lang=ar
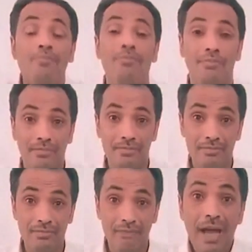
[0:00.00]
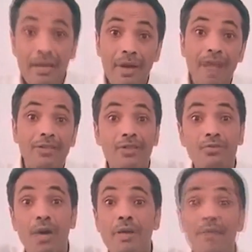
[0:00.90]
للناشط أحمد حجر والذي
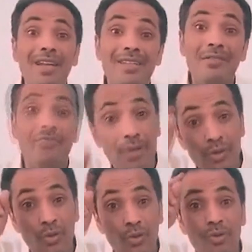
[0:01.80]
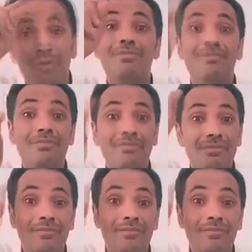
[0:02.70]
قال إن ميليشيا الحوثي تجبر